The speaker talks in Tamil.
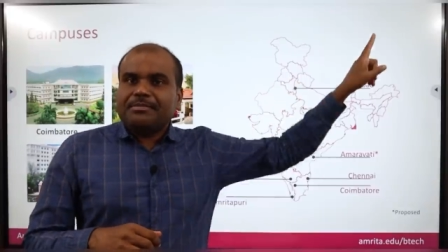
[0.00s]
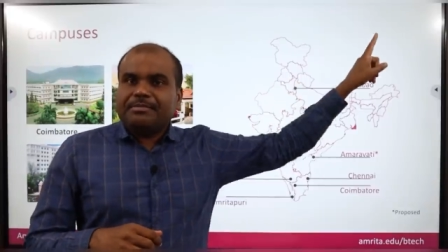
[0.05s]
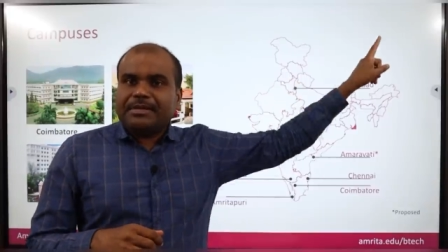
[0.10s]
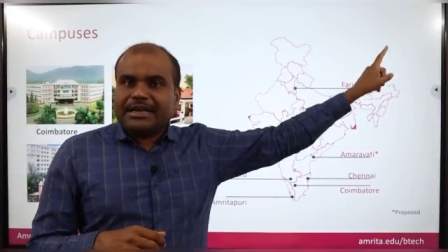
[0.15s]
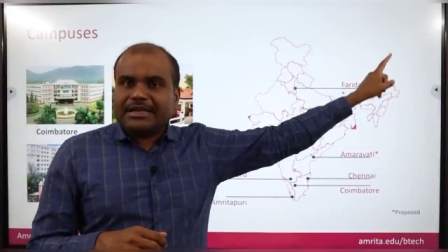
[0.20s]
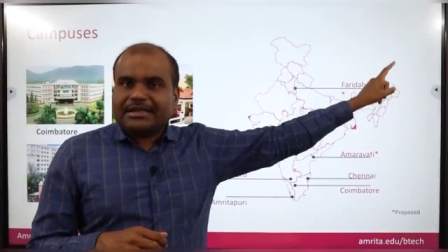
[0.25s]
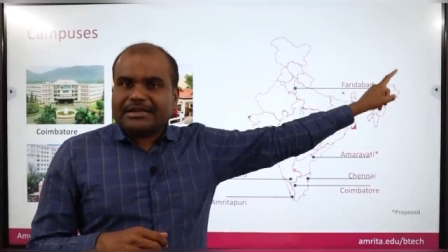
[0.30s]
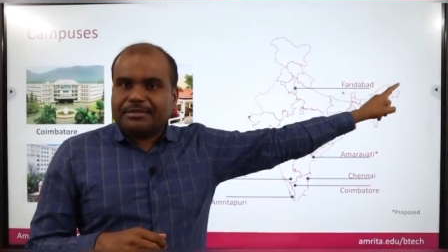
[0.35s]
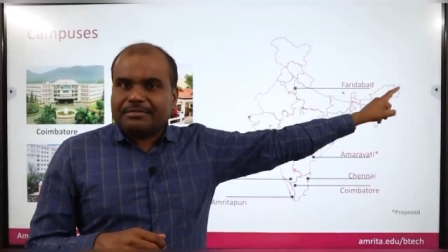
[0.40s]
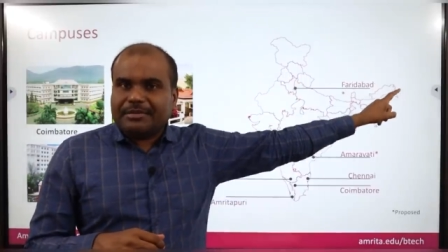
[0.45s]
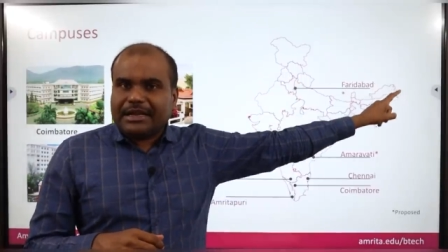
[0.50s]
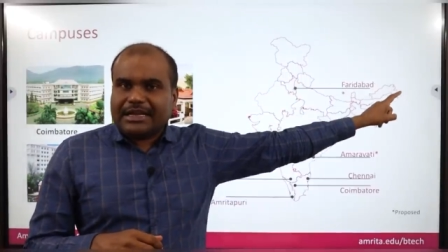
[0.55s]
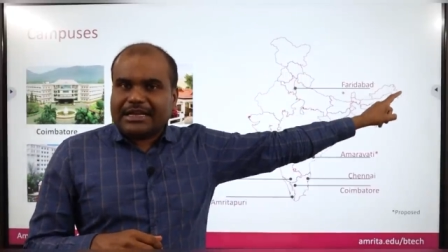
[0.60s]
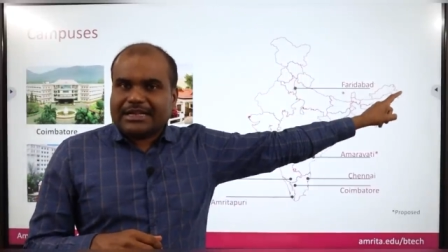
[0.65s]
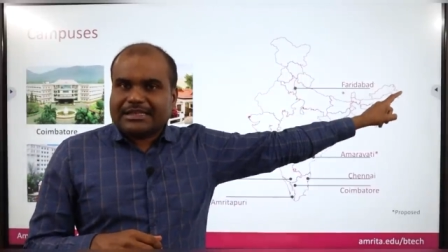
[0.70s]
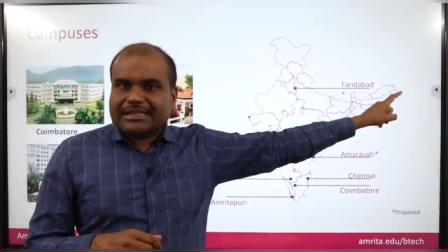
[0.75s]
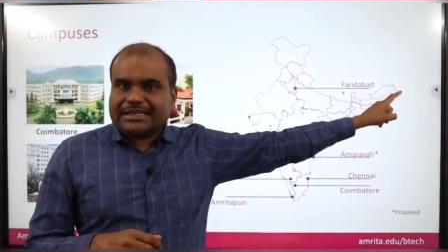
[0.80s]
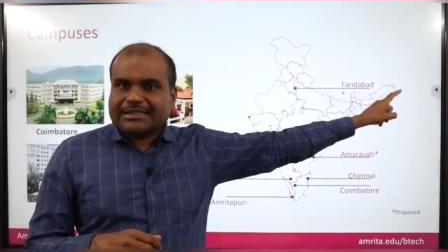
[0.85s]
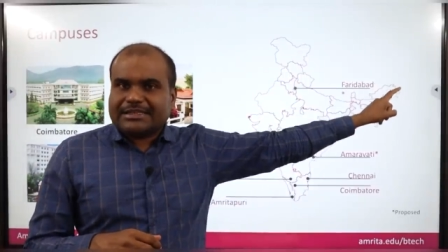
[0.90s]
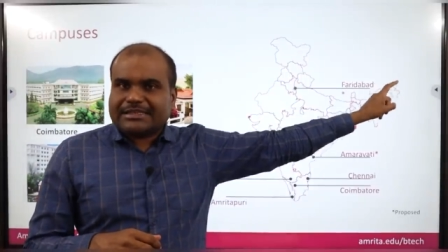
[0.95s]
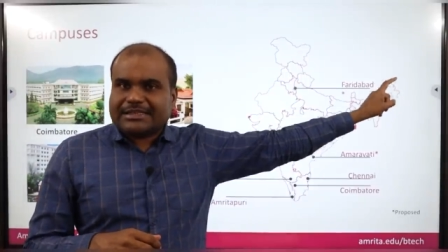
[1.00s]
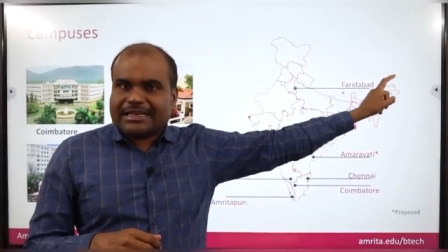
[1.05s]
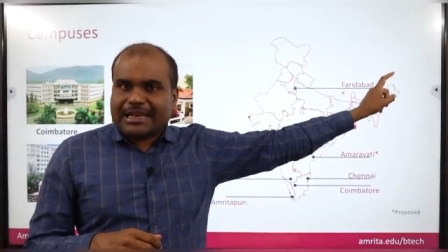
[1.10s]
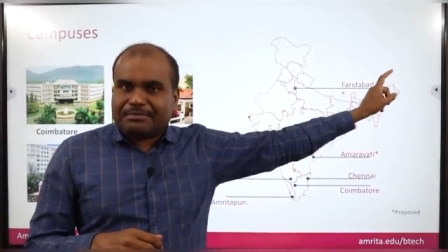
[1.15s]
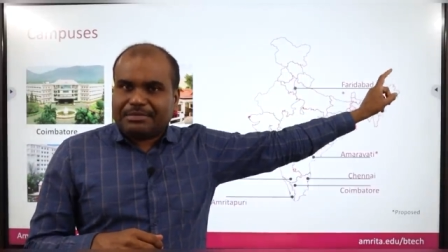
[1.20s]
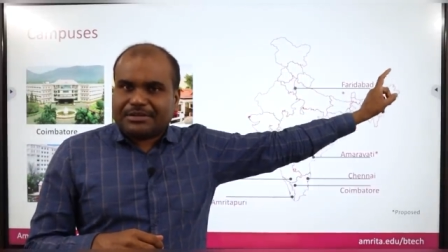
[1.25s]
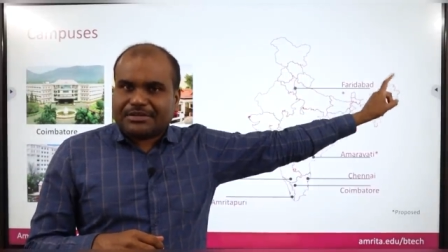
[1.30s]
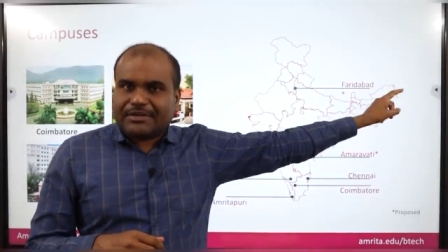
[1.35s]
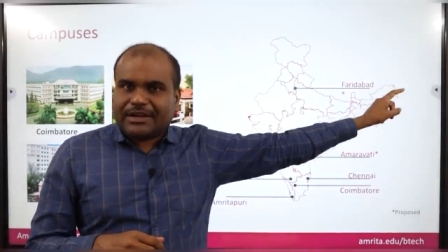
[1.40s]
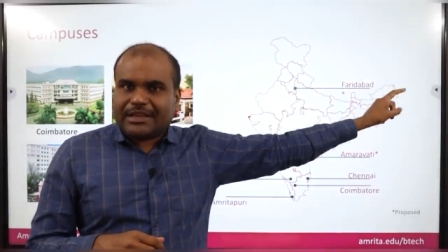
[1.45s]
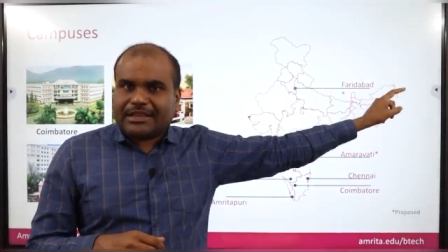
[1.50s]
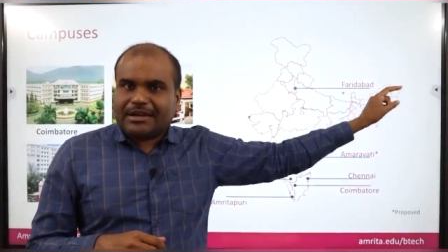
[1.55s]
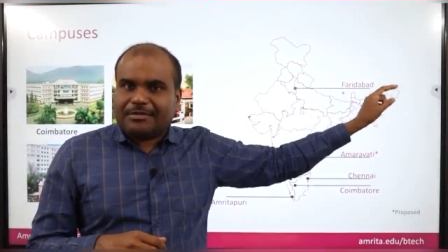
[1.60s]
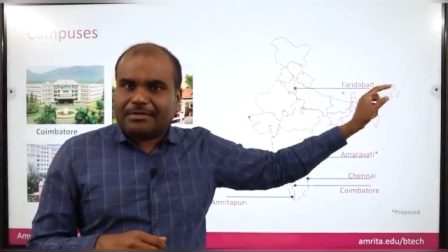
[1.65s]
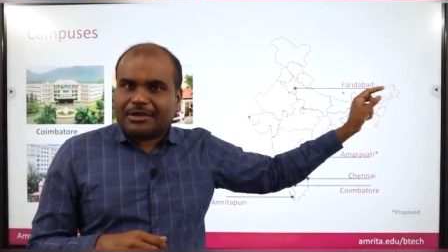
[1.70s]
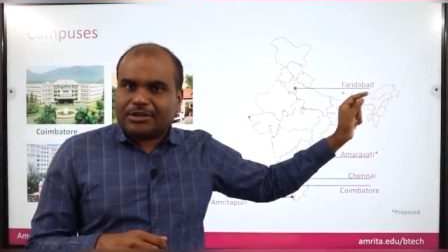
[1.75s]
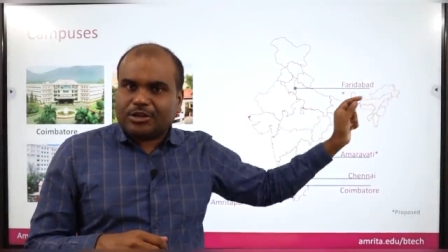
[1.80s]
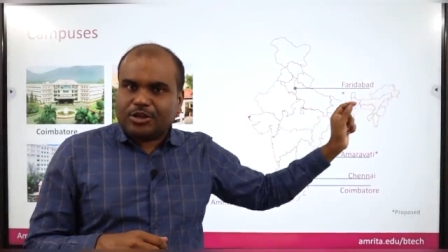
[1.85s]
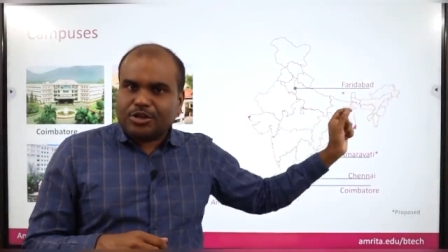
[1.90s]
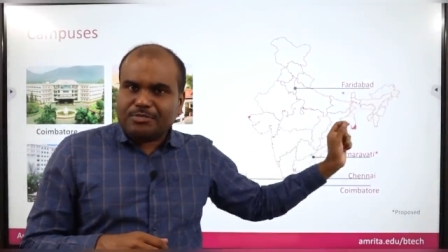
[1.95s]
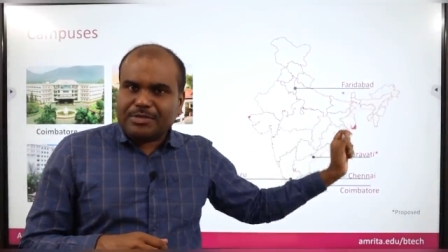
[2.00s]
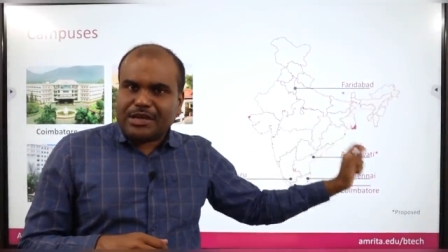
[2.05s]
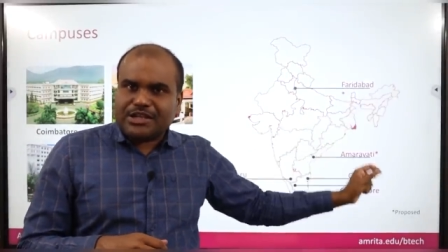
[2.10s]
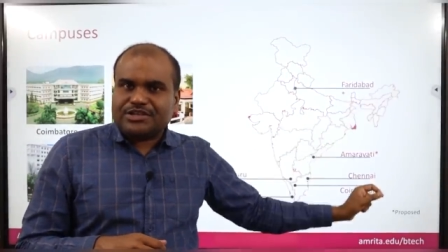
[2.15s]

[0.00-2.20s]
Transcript: மெடிக்க மெடிக்கல் சயின்சஸ் கேம்பஸ் ஃபரிதாபாத்லையும்